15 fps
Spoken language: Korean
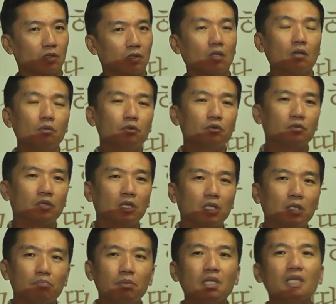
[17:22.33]
여러분
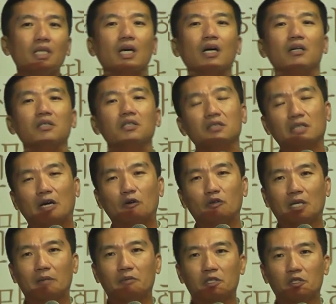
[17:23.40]
핑계가 어디서
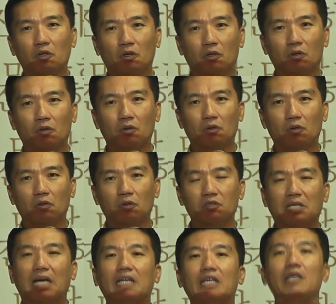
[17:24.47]
나오냐 하면요
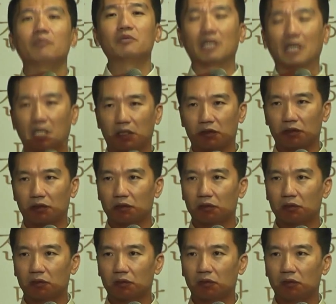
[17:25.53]
자기 입장에서
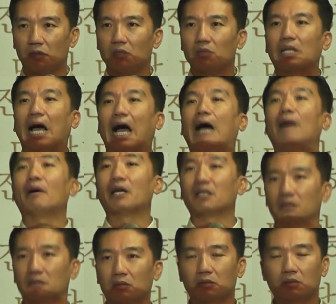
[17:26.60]
다만